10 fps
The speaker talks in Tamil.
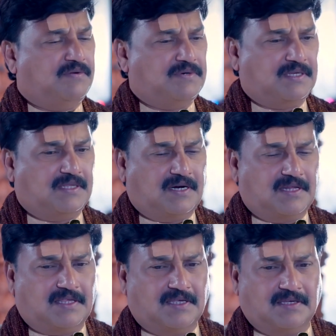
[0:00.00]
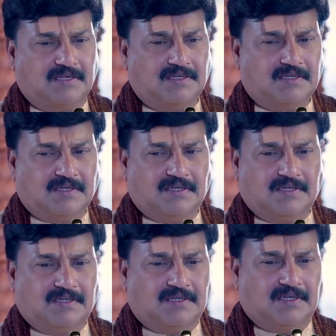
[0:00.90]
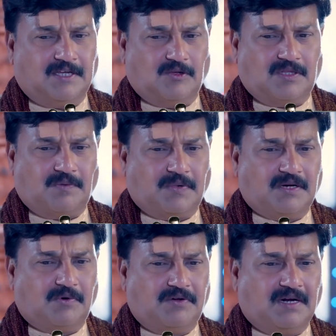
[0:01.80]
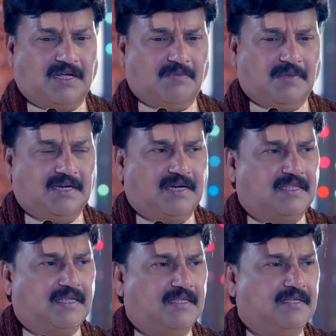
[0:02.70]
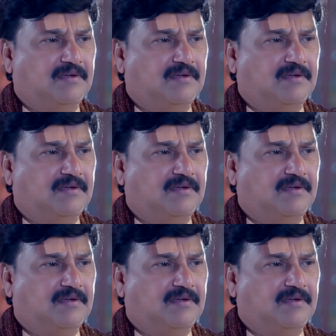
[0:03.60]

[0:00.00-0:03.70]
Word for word: குழந்த விஷயத்த நினைச்சு ஏதோ தப்பான முடிவு எடுத்திருக்கிற மாதிரி